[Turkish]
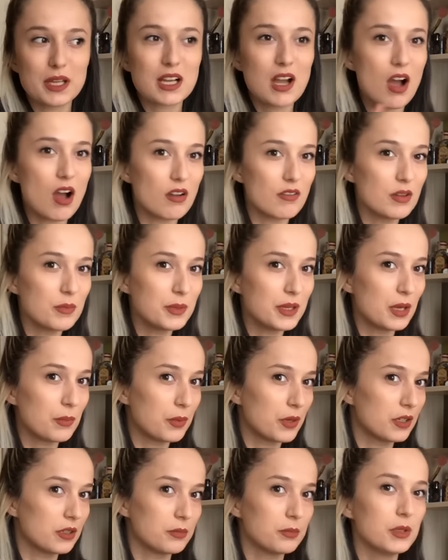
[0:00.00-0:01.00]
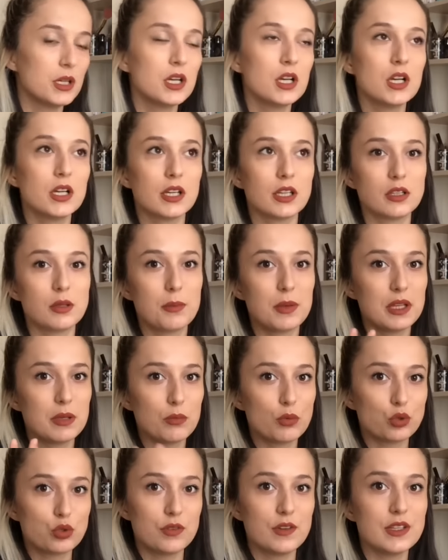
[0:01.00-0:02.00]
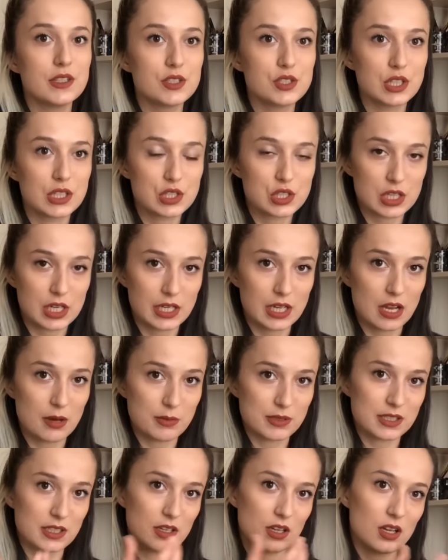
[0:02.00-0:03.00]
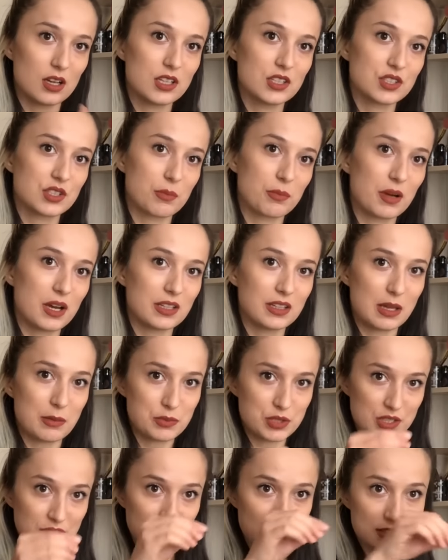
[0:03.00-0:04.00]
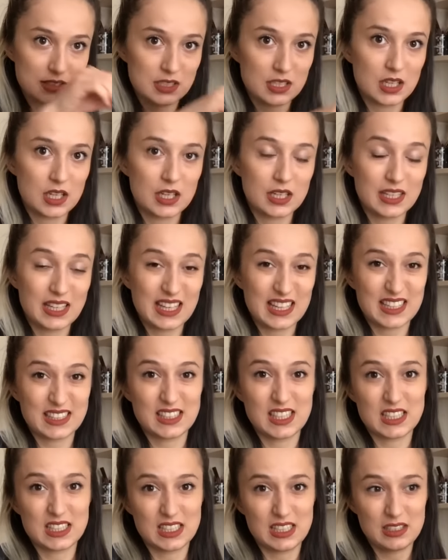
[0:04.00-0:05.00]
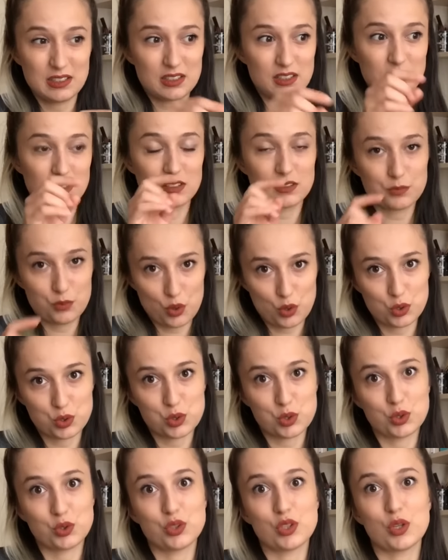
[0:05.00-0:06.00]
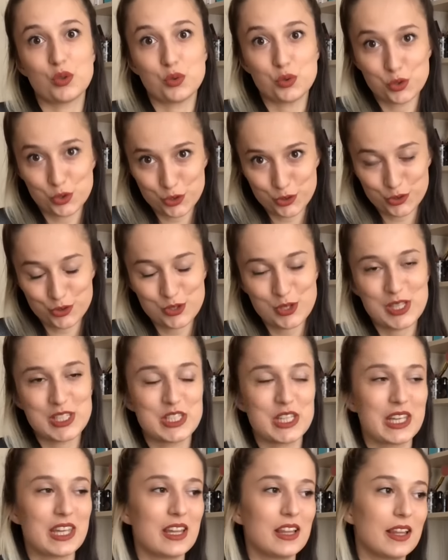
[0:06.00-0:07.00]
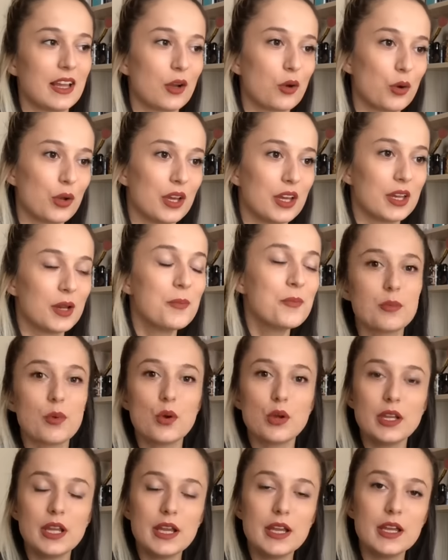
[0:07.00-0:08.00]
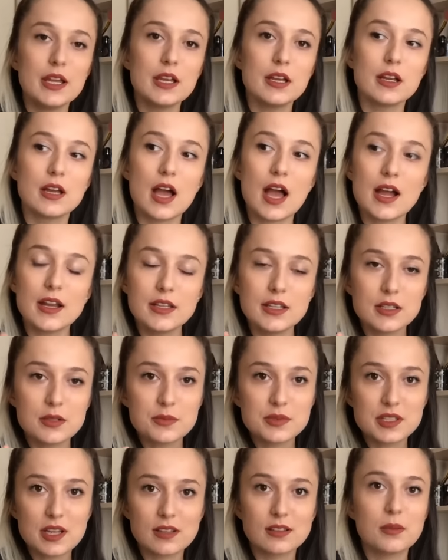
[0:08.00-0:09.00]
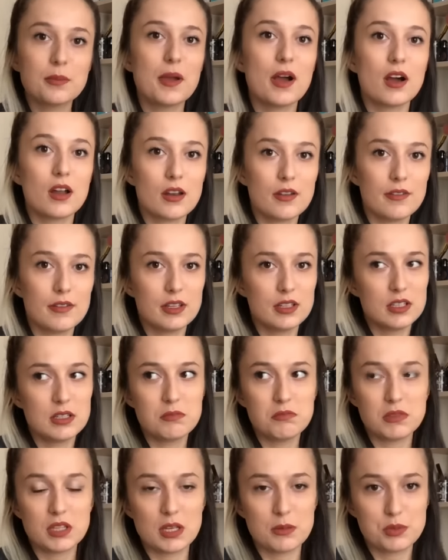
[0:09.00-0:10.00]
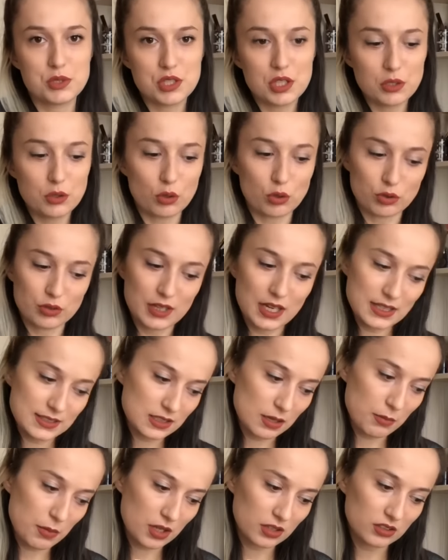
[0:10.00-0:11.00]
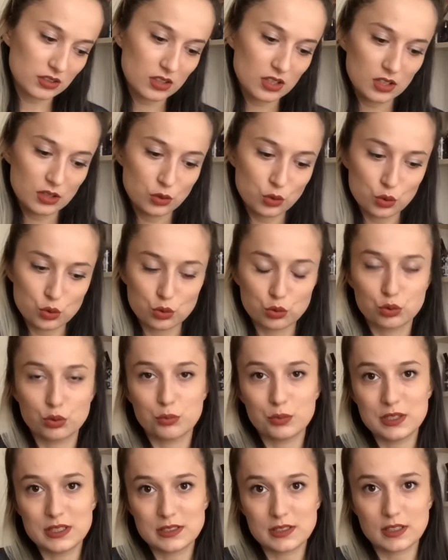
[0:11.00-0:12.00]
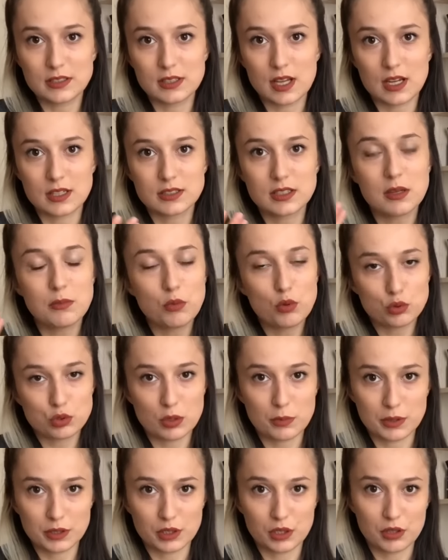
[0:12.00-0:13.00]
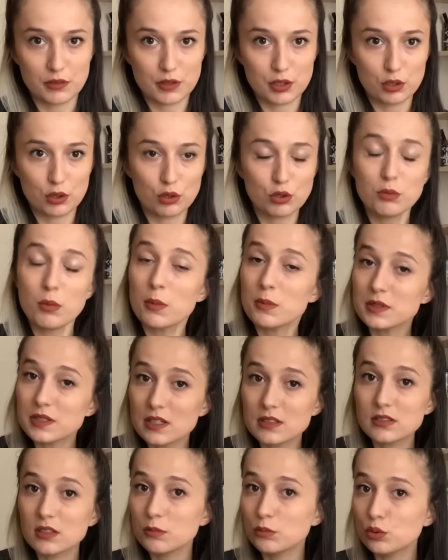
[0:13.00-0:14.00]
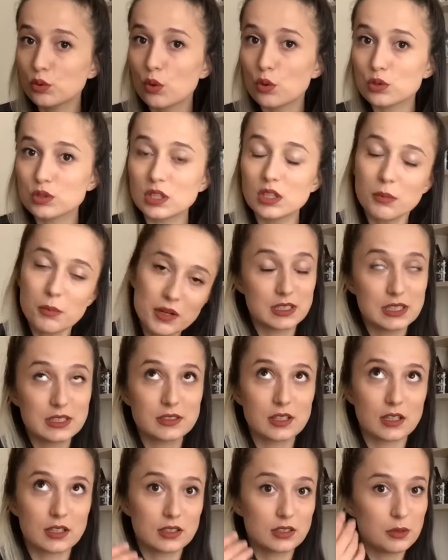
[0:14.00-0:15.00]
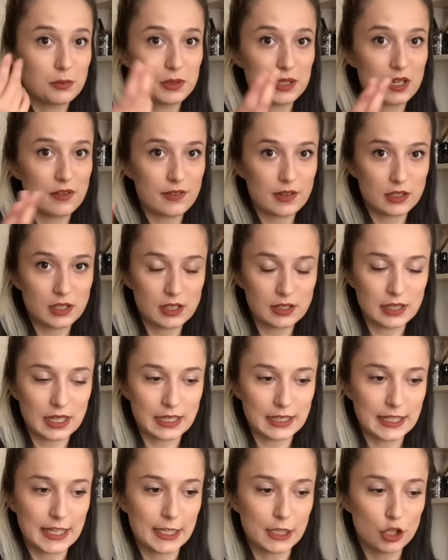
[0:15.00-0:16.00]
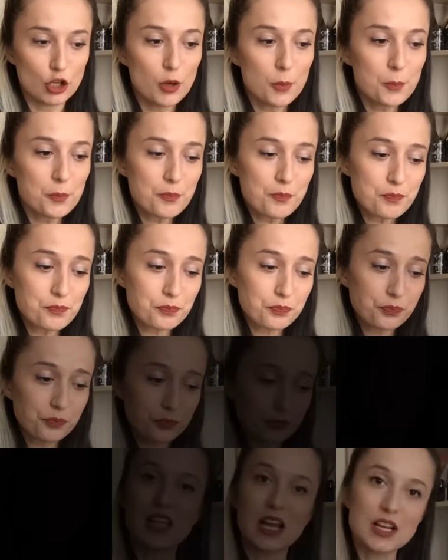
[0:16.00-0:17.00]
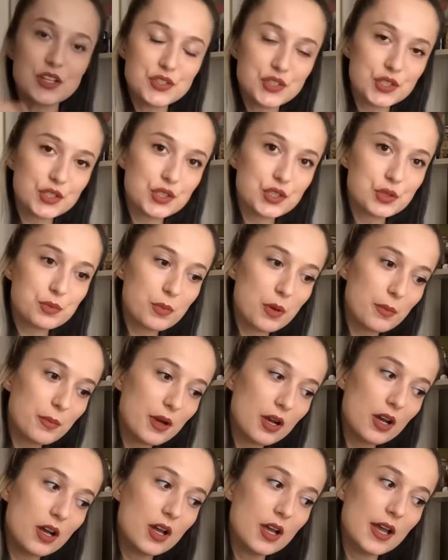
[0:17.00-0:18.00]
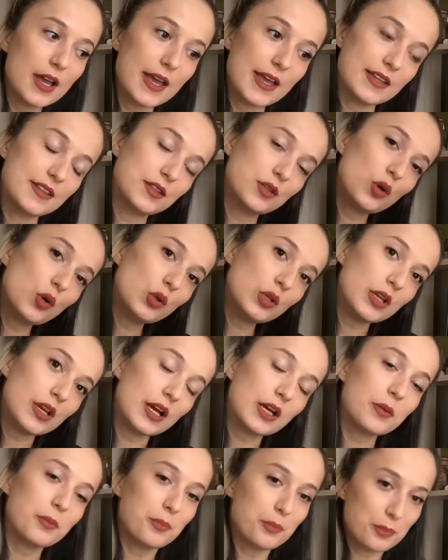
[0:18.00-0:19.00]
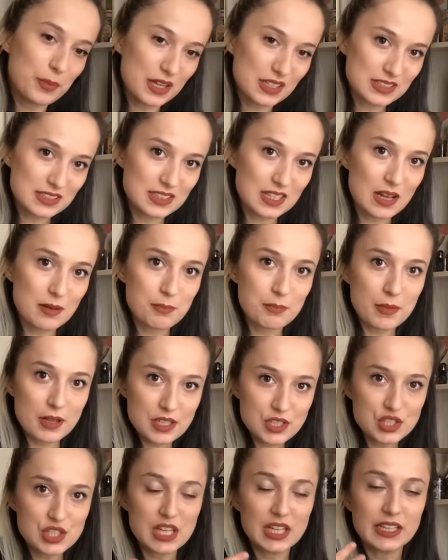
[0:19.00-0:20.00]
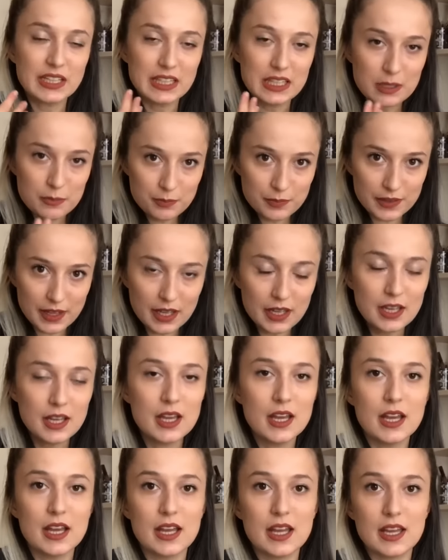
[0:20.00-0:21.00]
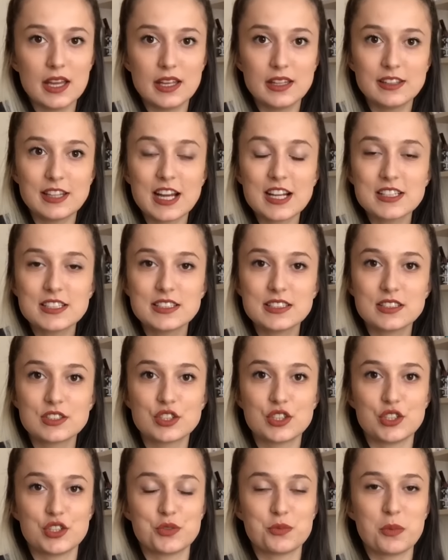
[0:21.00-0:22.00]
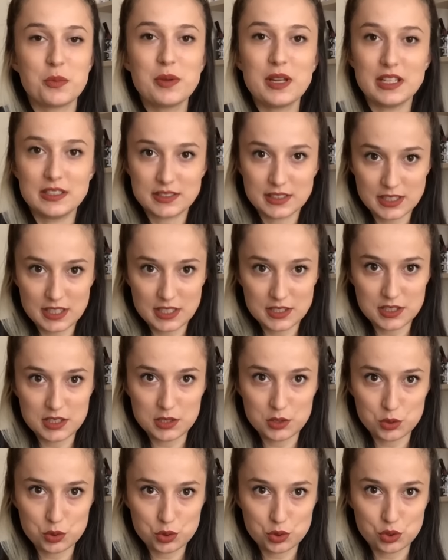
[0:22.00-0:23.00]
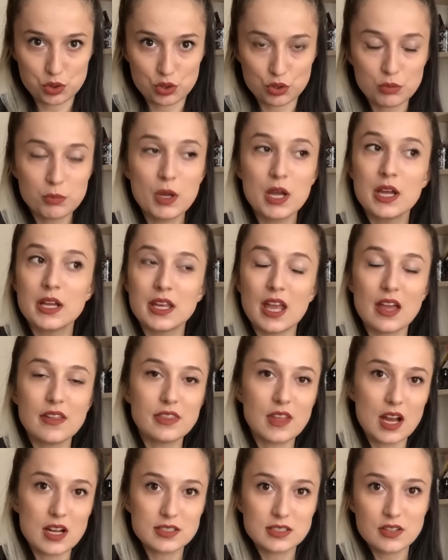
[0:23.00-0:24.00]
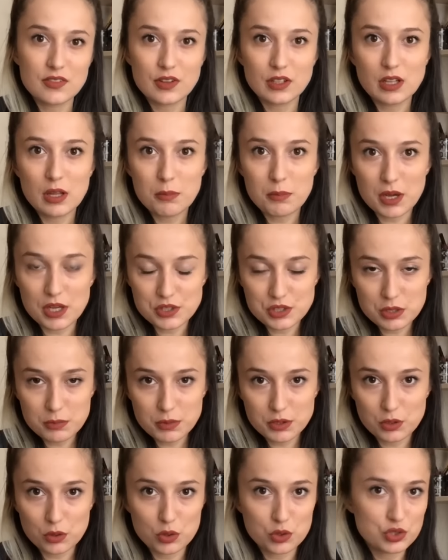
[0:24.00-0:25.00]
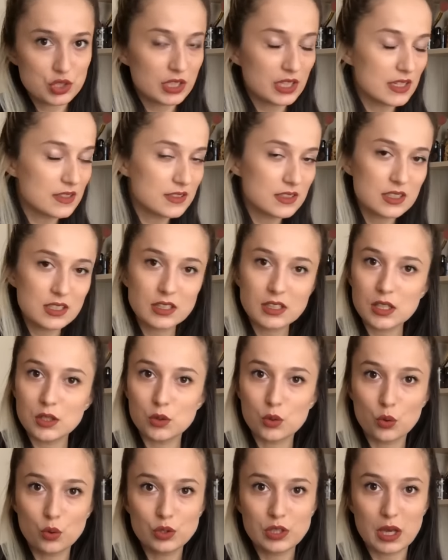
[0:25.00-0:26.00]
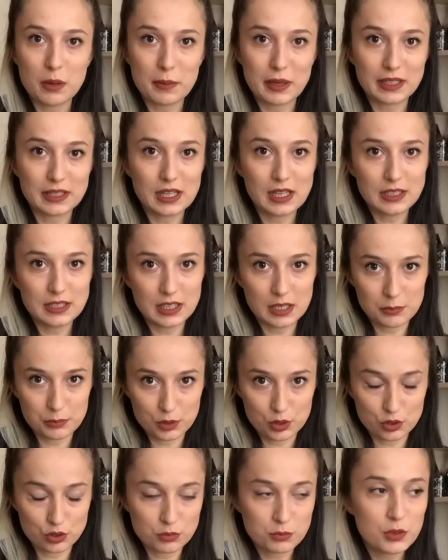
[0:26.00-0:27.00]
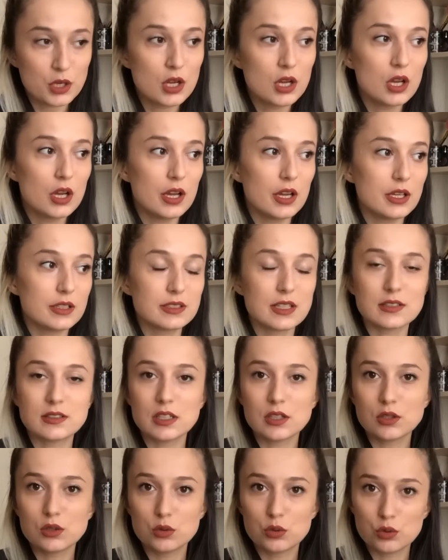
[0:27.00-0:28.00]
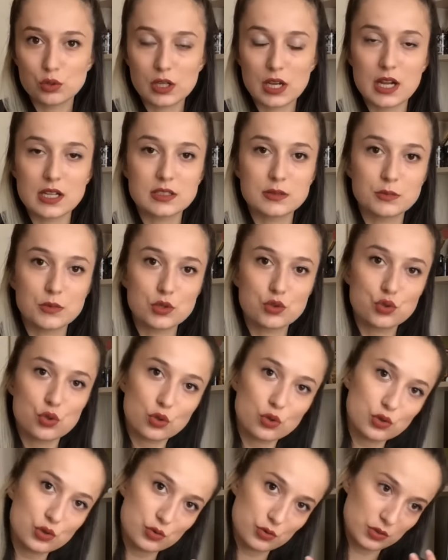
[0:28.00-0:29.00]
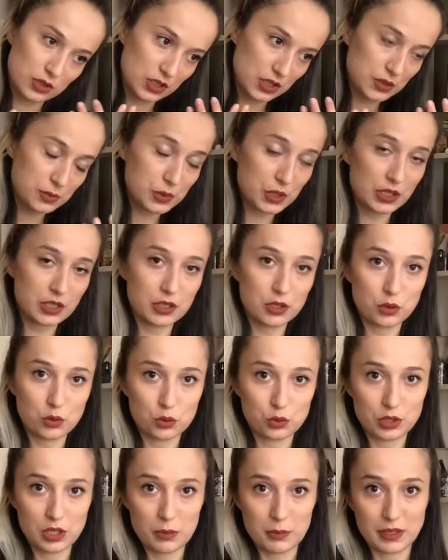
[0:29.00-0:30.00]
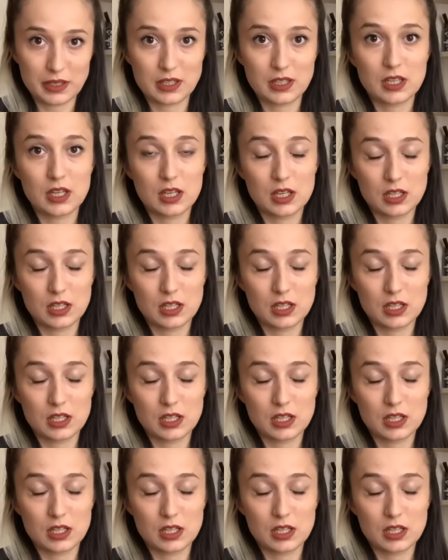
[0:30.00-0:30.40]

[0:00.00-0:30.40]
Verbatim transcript: bir kahvemi yaparım. Ya da beni motive edecek şeyler mesela. işte badem, ceviz ne kadar hani porsiyonuna uygun şekilde koyarım. Böyle her yarım saatte bir ara vereyim diye bir şey yok. Ne zaman yorulduğumu hissedersem o zaman ara veriyorum. Ama zaten bu da ortalama 40 dakikada bire falan denk geliyor. Ders çalışmama etki olarak beslenme şeklim de e, ders çalışmamı etkilediğini düşünüyorum. Yani derse falan başlamadan önce kesinlikle yoğun yemekler yemiyorum. E, zaten günlük hayatımda çok hiçbir şekilde yoğun yemek